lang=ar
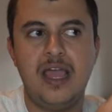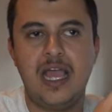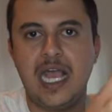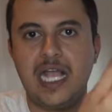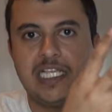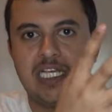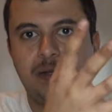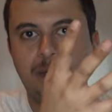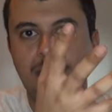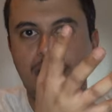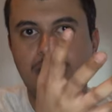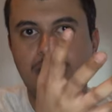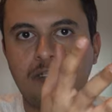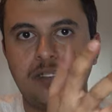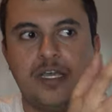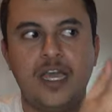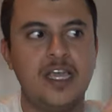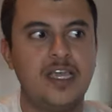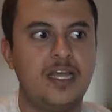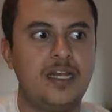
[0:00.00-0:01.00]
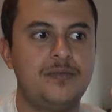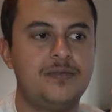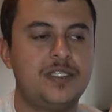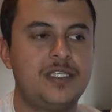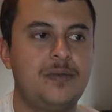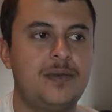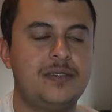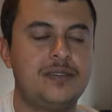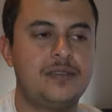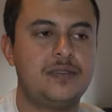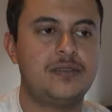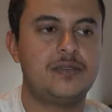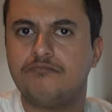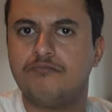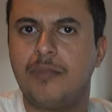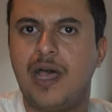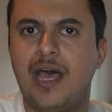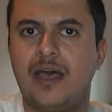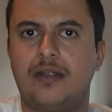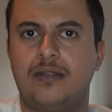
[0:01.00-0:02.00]
اجي بعد دقائق لمسه بس
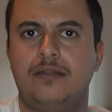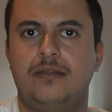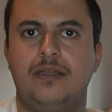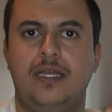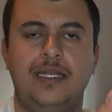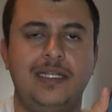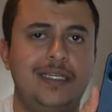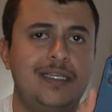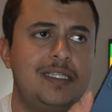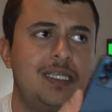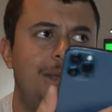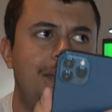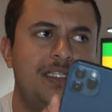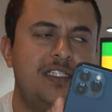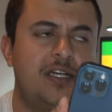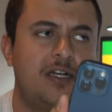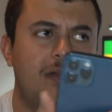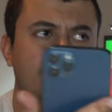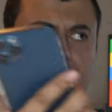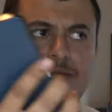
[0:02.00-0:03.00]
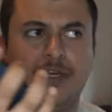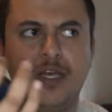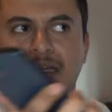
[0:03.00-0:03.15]
بارد يعني كنت ابي اجرب